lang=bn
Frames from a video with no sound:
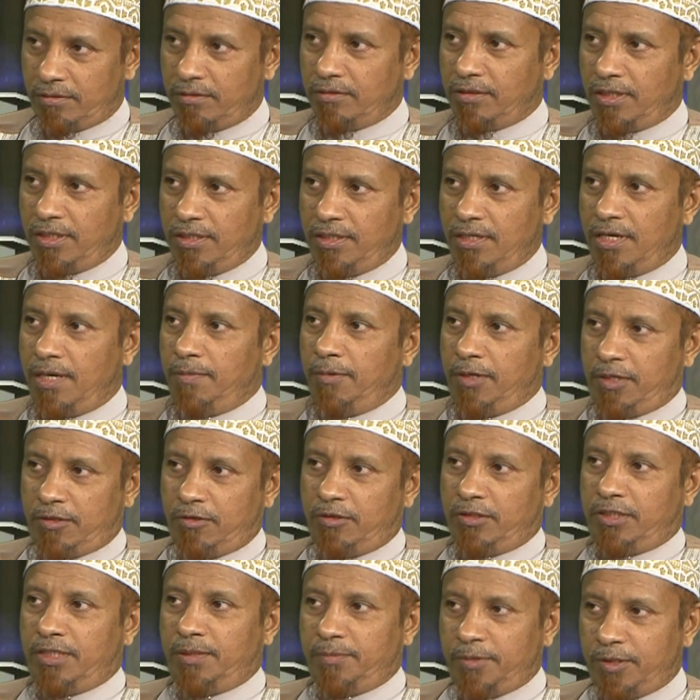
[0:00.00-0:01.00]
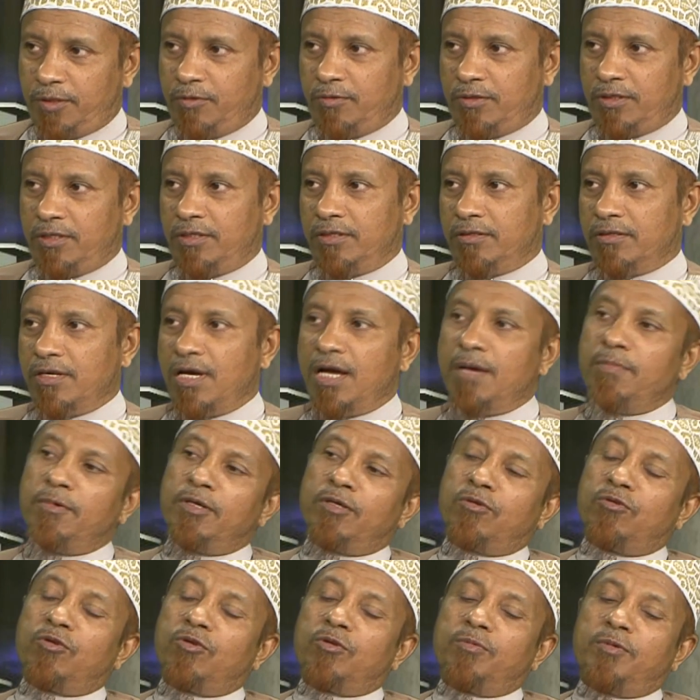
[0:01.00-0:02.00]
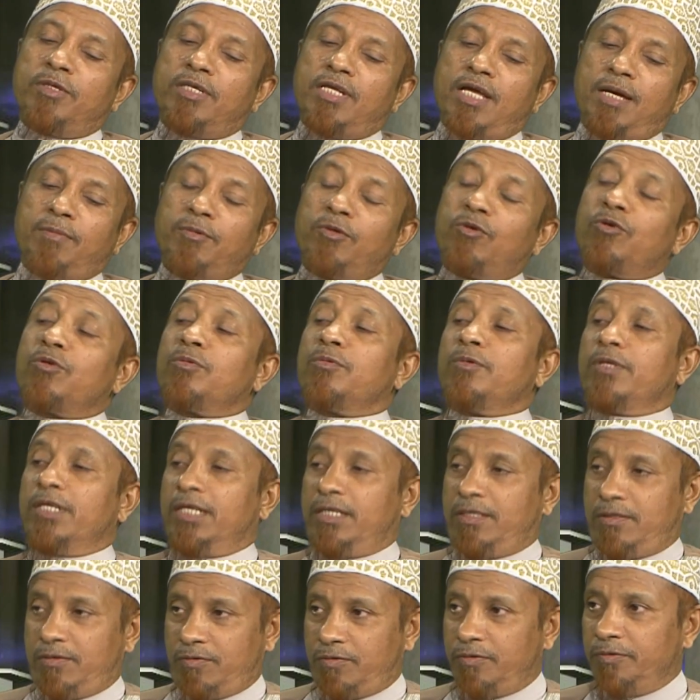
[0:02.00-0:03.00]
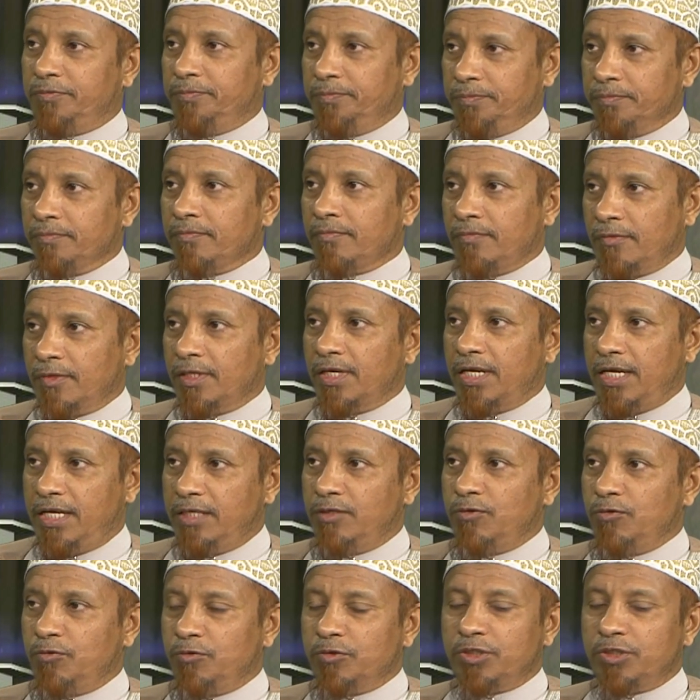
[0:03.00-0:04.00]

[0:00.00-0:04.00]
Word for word: তাই না আমার হজ আমি করি তা আমার কোরবানি আমি করব না কেন এইটুকু